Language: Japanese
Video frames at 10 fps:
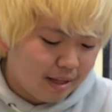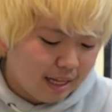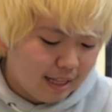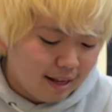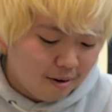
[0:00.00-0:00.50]
あ、
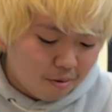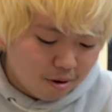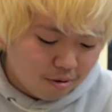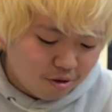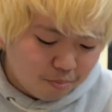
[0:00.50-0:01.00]
なんならこ
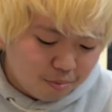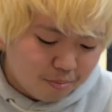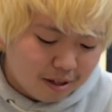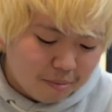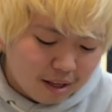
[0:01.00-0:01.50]
れの10分
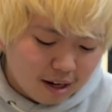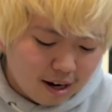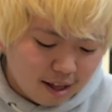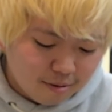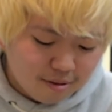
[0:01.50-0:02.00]
前にみんな
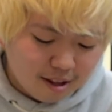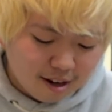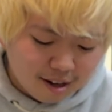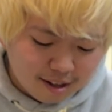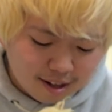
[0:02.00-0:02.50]
カレー食ってたから